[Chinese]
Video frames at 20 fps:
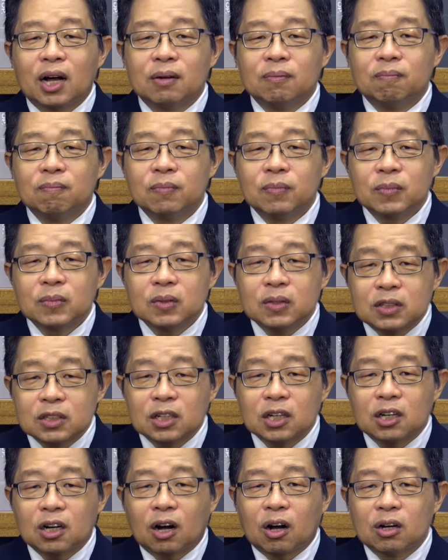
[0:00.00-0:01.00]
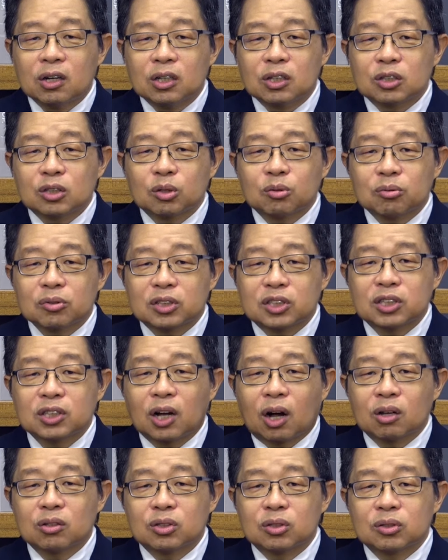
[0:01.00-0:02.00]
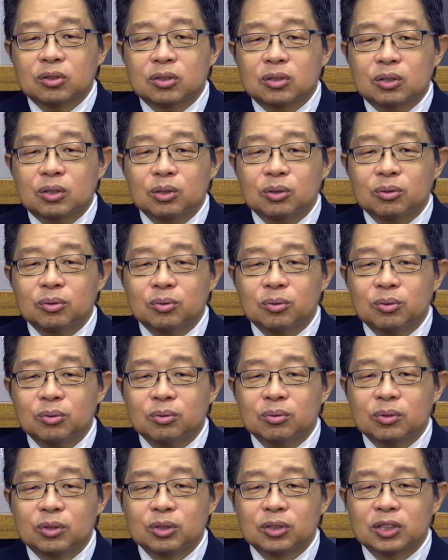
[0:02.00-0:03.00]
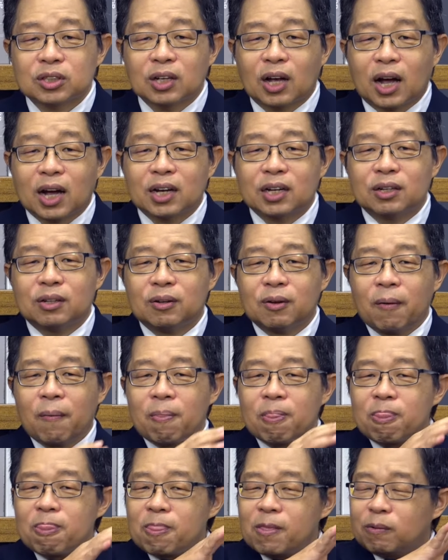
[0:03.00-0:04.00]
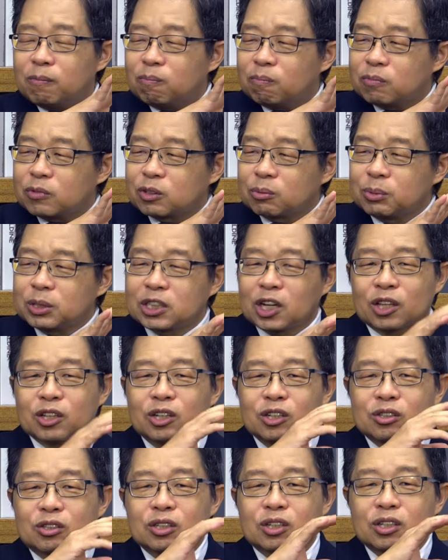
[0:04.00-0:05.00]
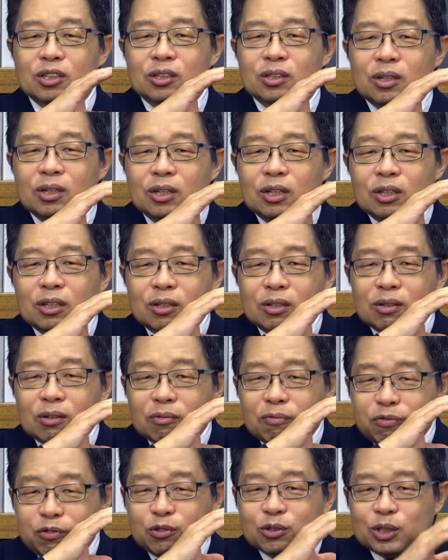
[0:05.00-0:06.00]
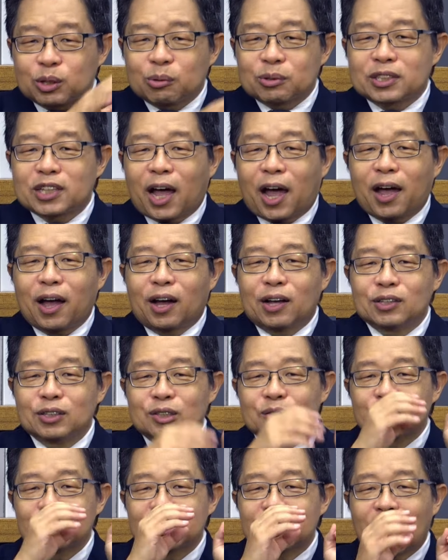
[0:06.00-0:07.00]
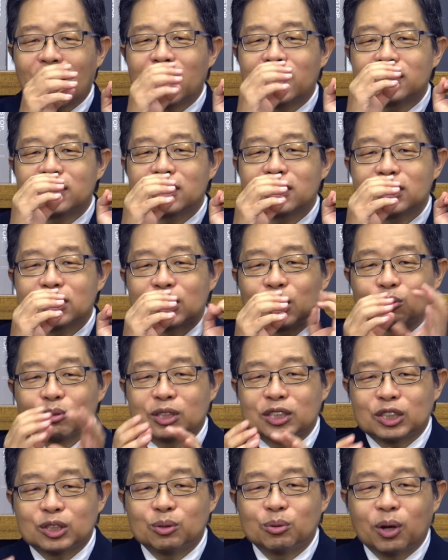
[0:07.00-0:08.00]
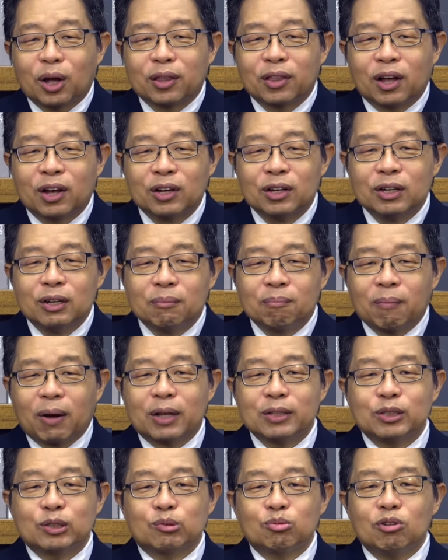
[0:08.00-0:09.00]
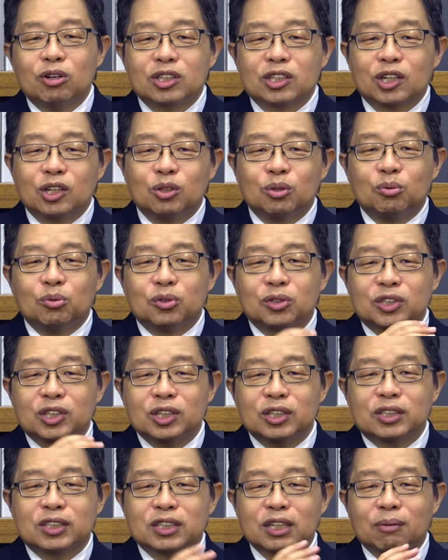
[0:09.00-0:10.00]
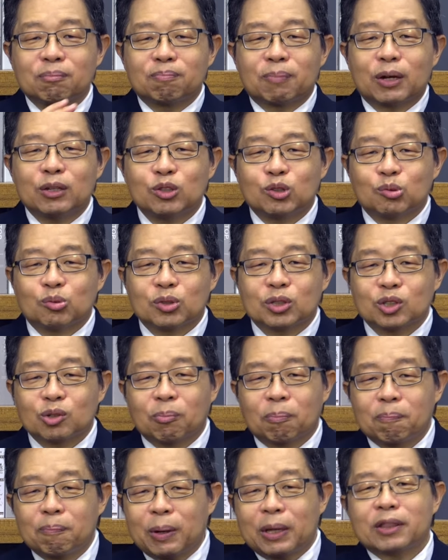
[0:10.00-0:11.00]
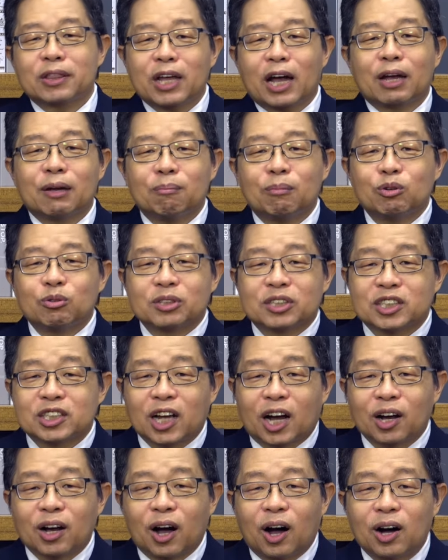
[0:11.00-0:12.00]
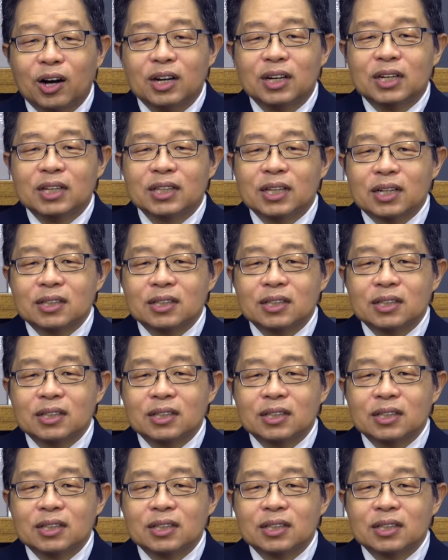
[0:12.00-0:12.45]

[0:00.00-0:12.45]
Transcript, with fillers: 那这个啊总是啊就就就是爱怎么讲呢？这个副总裁啊总是爱这个小职员呢。满足了这个女生上班族的这种变态梦想啊！